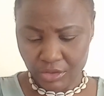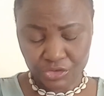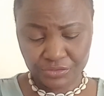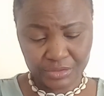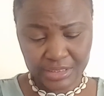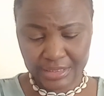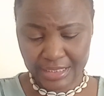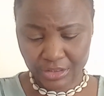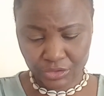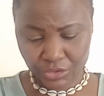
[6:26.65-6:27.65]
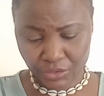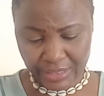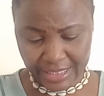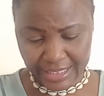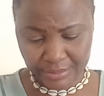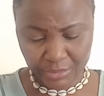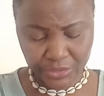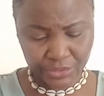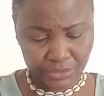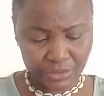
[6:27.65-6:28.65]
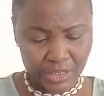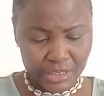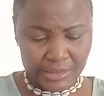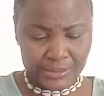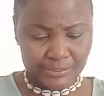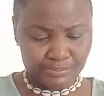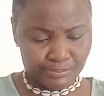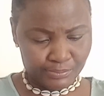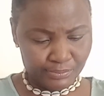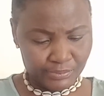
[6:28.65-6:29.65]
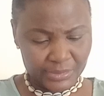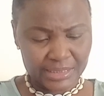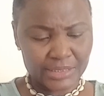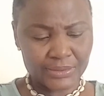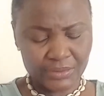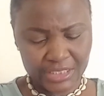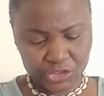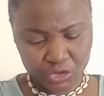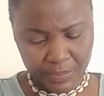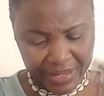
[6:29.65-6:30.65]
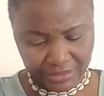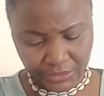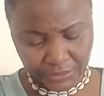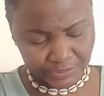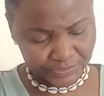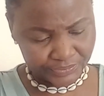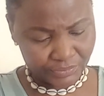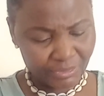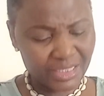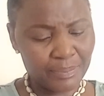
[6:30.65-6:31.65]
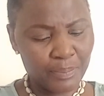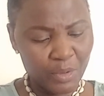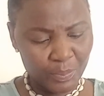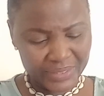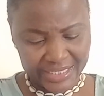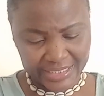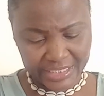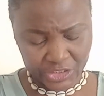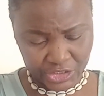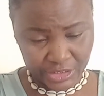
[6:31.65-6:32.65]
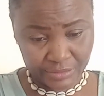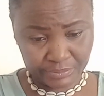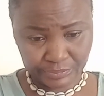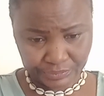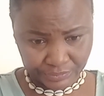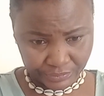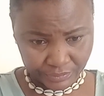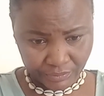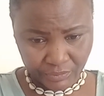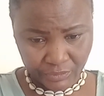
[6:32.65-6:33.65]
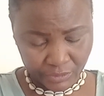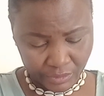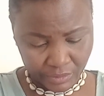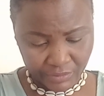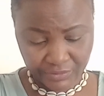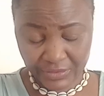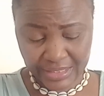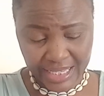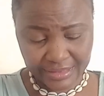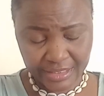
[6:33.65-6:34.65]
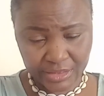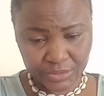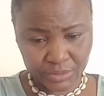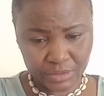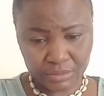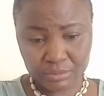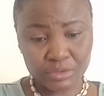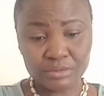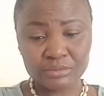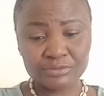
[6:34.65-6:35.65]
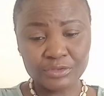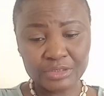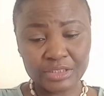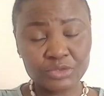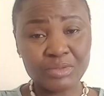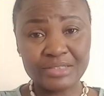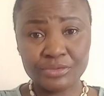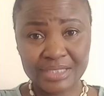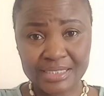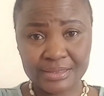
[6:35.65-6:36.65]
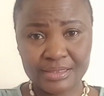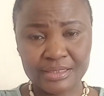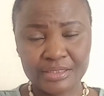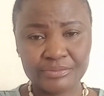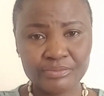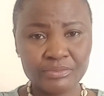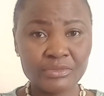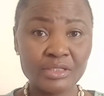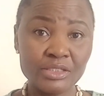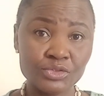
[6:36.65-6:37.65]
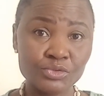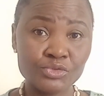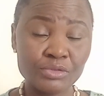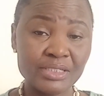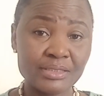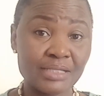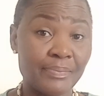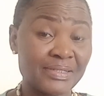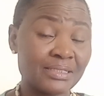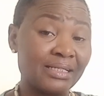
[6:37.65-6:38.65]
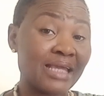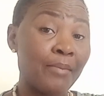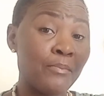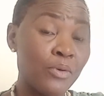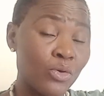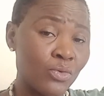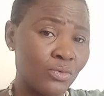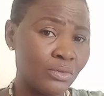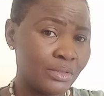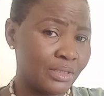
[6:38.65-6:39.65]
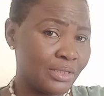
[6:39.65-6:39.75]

Je vous disais tantôt également que ce sont des gens, pardon, qui pompent l'énergie vitale des autres, donc votre étoile de destinée ils utilisent ça parce qu'il y a beaucoup